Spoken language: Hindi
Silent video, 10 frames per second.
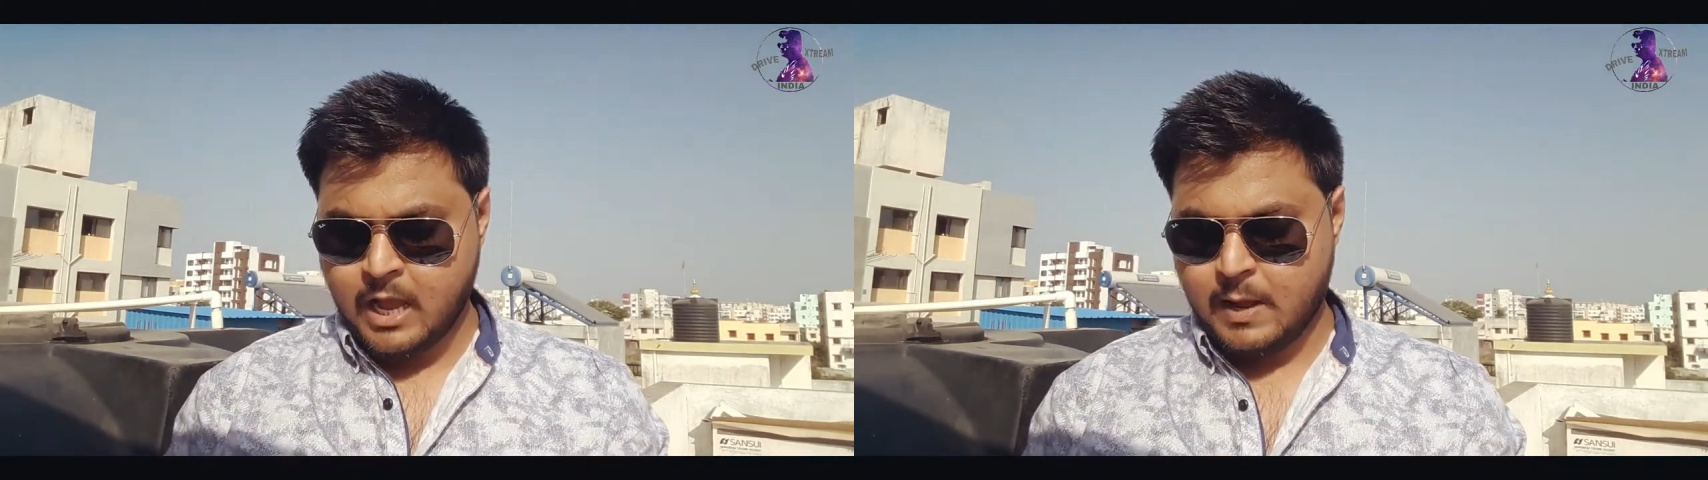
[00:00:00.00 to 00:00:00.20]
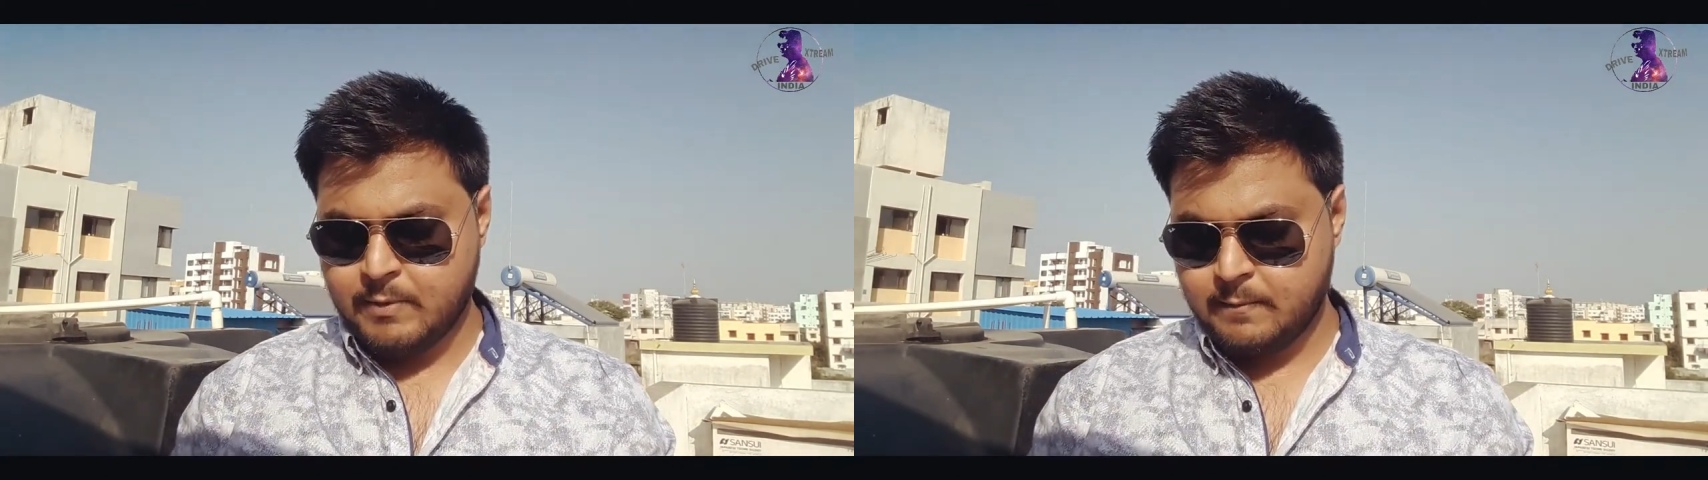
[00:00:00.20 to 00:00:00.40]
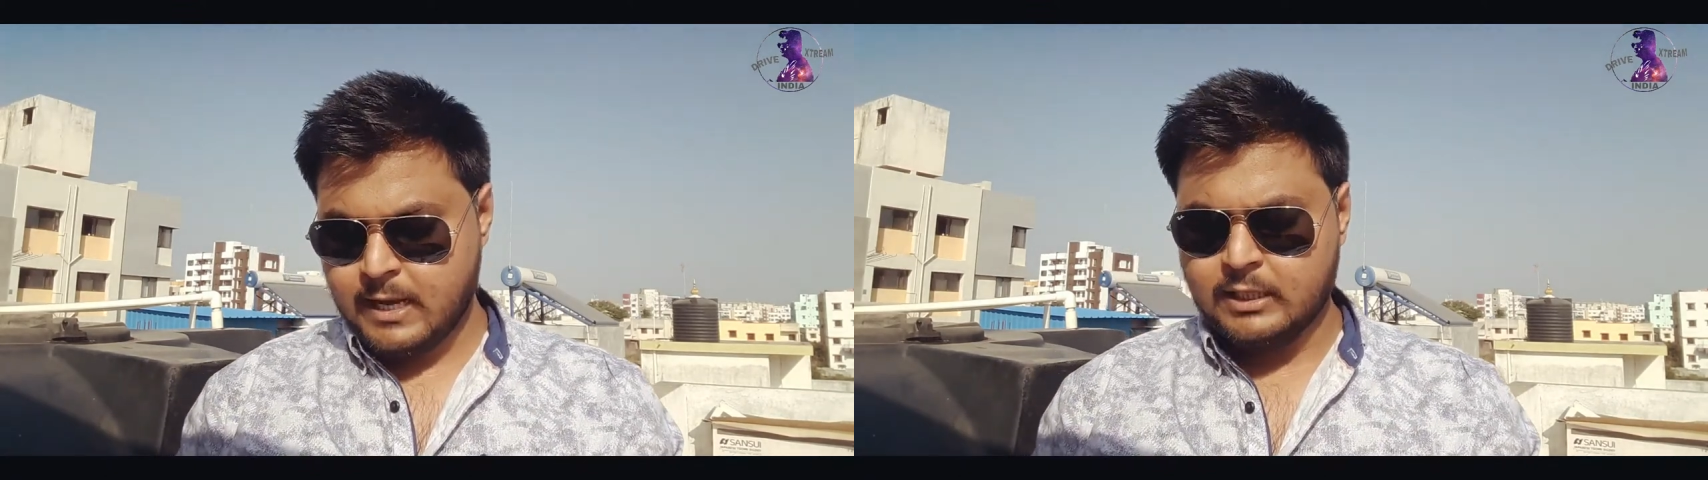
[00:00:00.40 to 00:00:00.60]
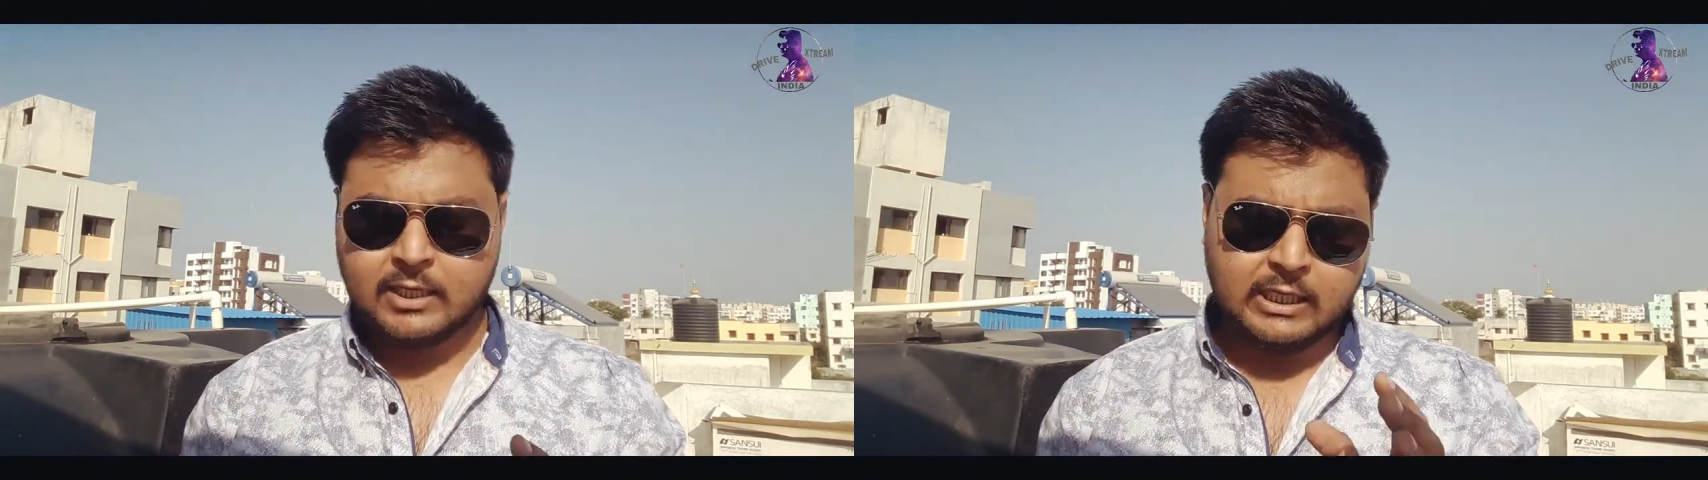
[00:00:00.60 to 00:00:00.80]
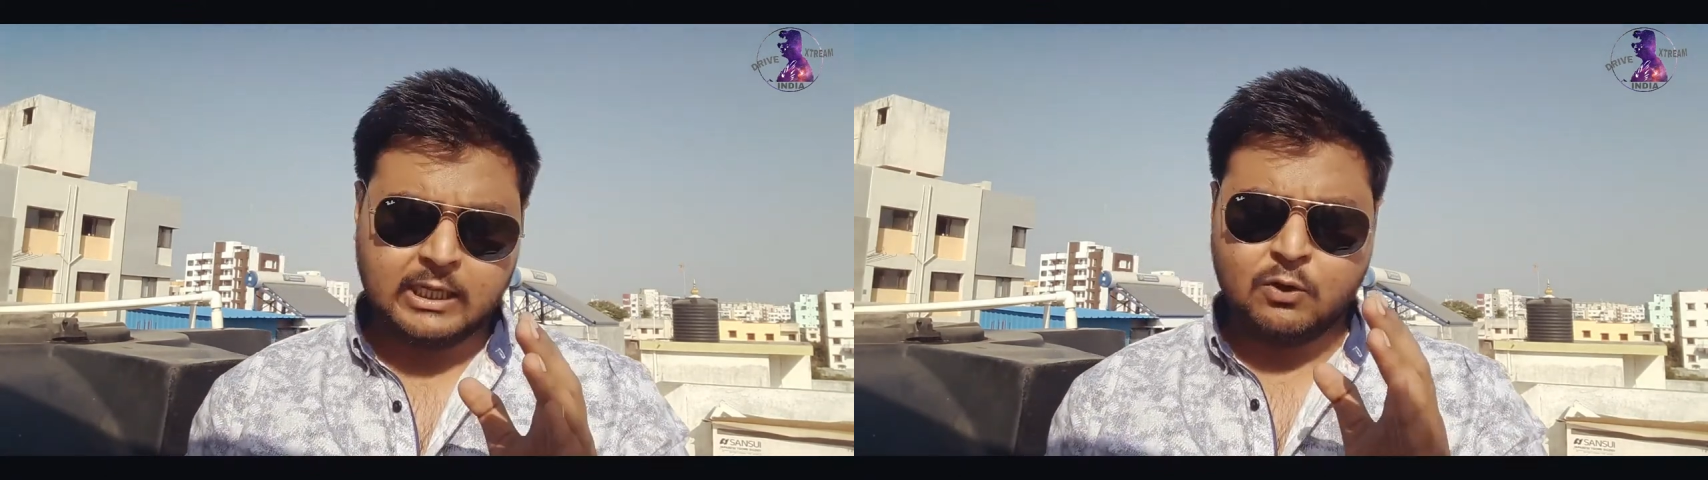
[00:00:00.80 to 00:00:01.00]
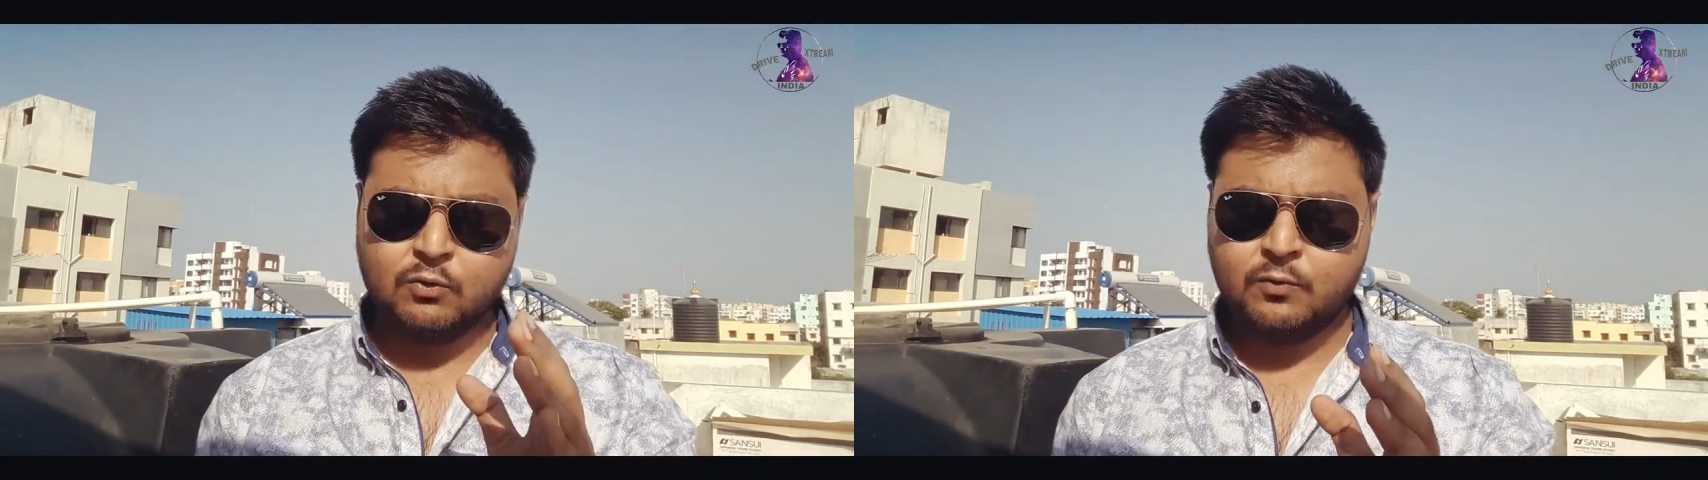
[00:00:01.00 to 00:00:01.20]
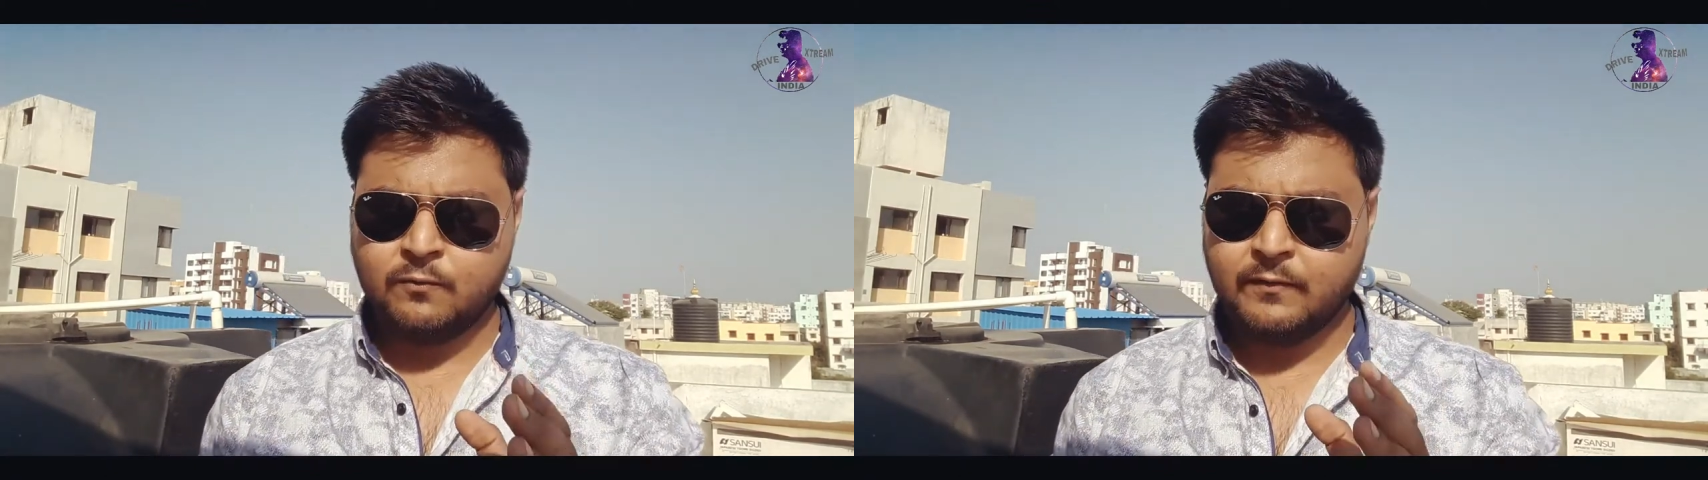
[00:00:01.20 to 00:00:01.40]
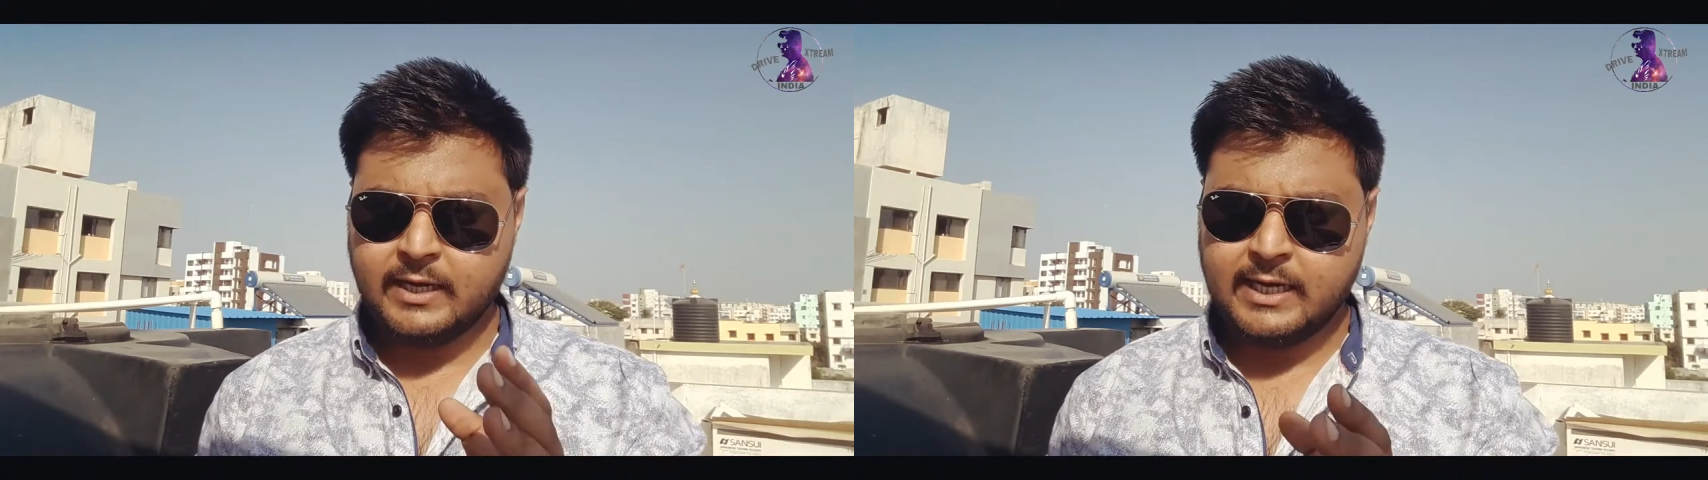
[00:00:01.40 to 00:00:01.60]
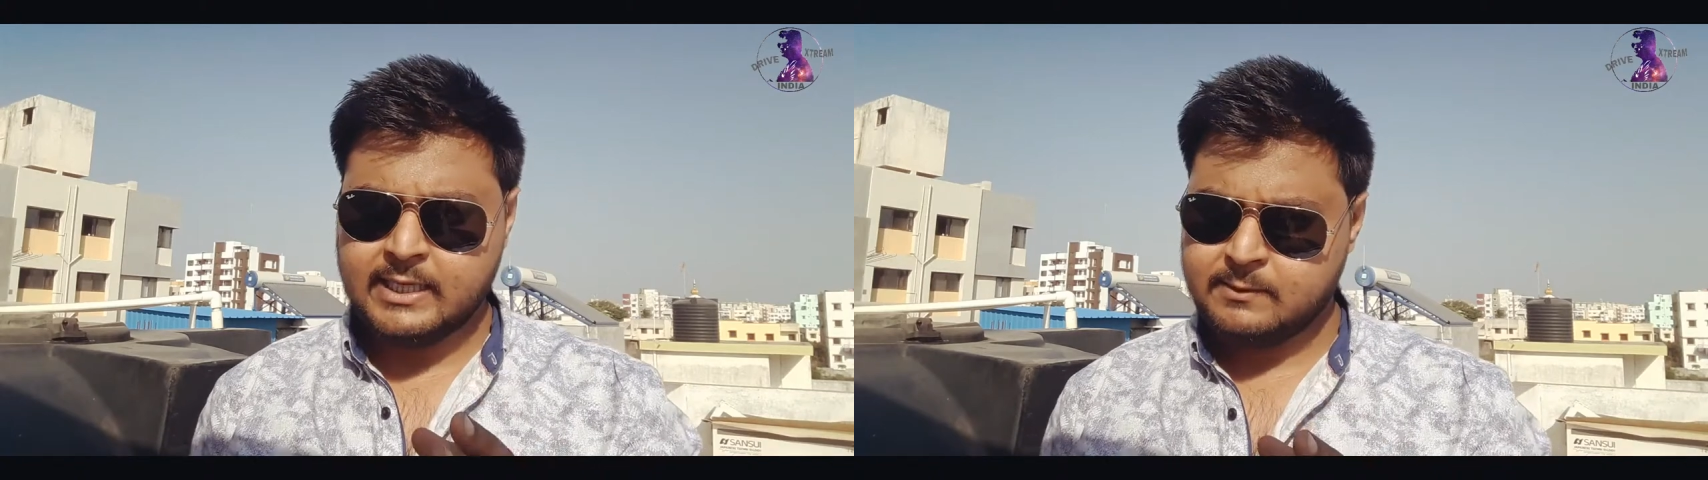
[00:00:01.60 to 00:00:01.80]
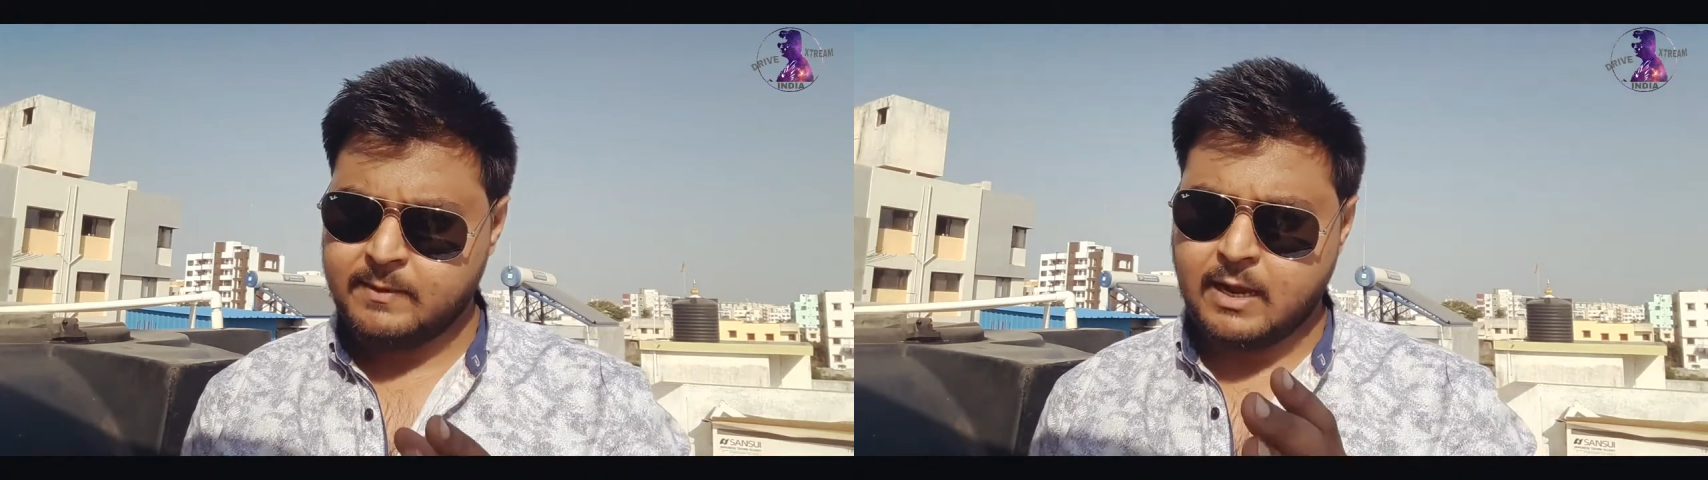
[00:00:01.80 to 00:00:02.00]
अब मैं बात करता हूँ
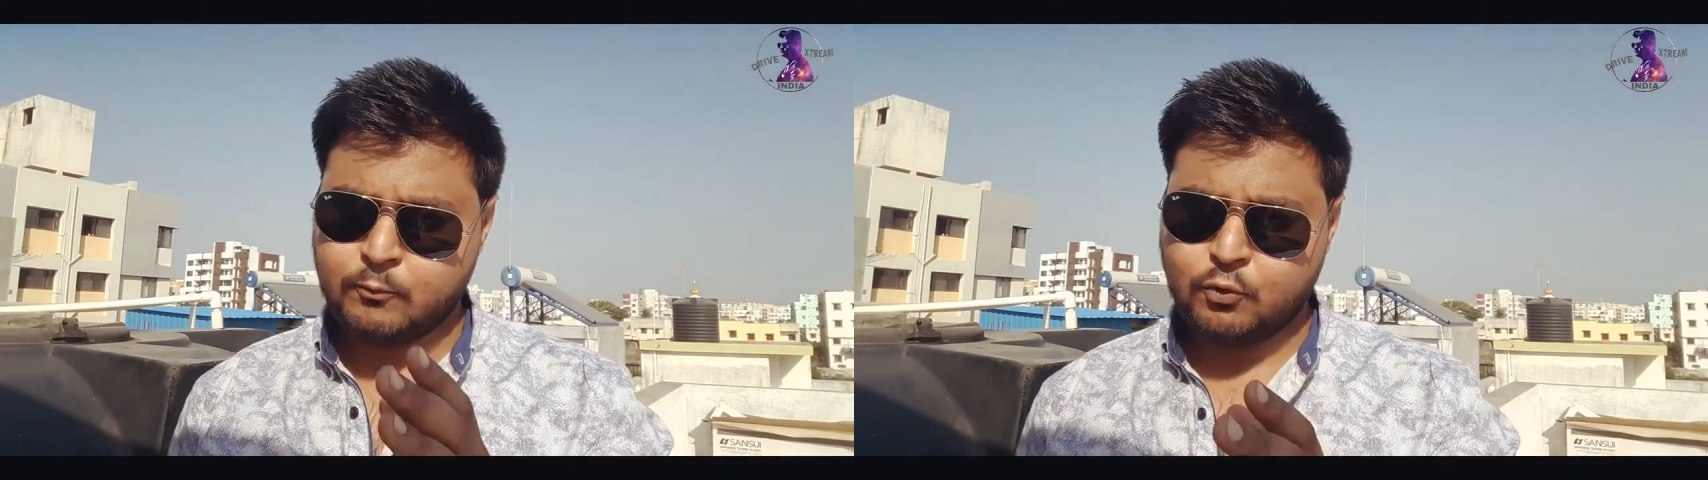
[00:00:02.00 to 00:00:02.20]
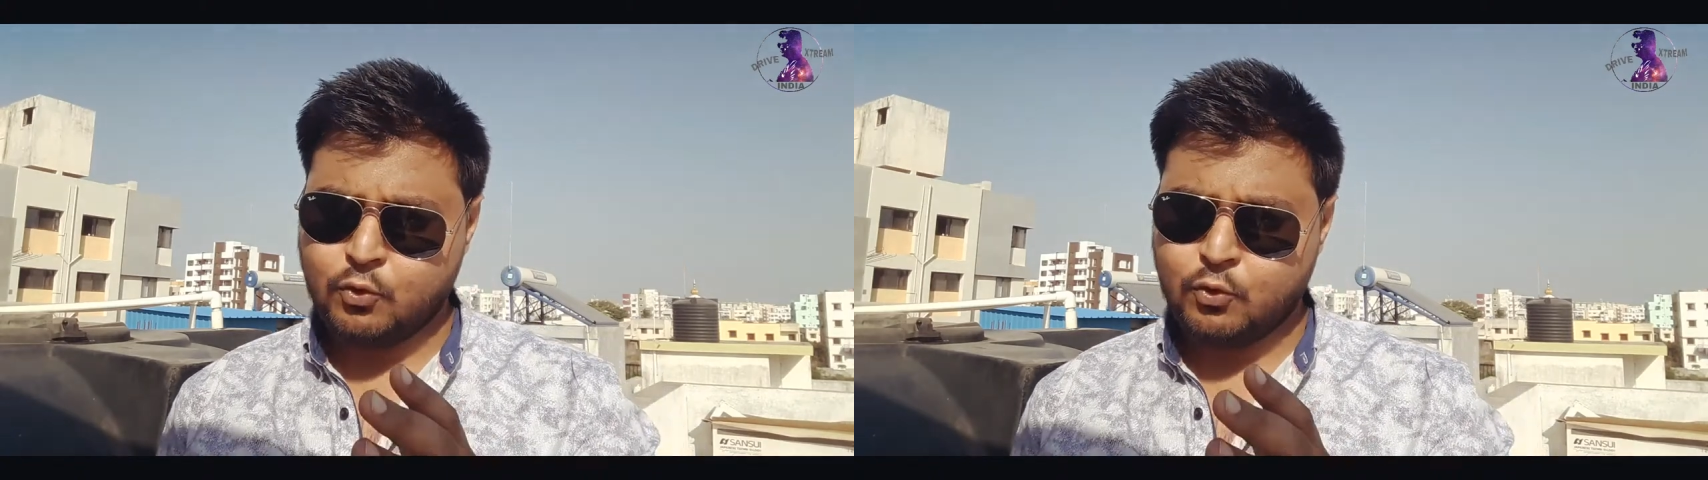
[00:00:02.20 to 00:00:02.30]
वेरिएंट्स में आपको